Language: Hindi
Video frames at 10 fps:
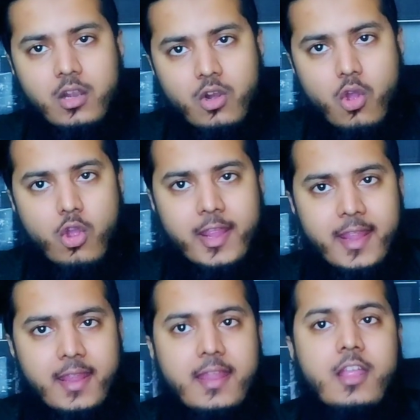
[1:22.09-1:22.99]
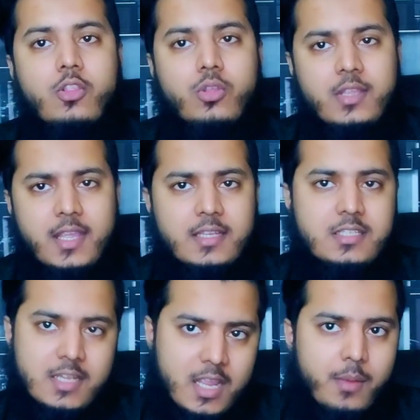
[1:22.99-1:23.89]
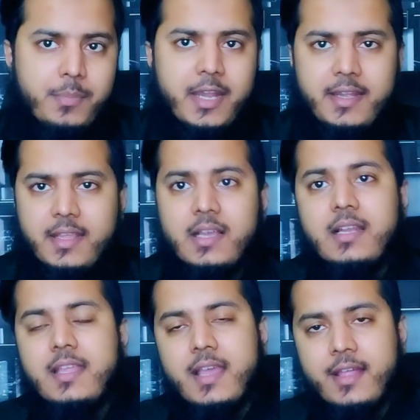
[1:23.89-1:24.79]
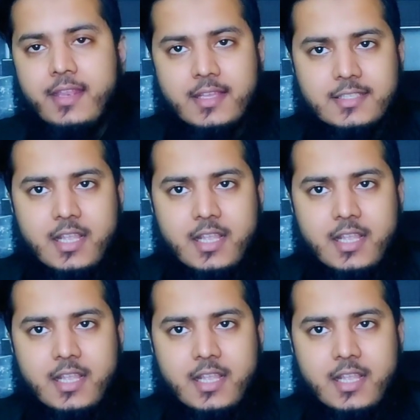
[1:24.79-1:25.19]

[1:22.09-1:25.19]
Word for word: रॉय तो ये ये अपडेट निकल के आ रही है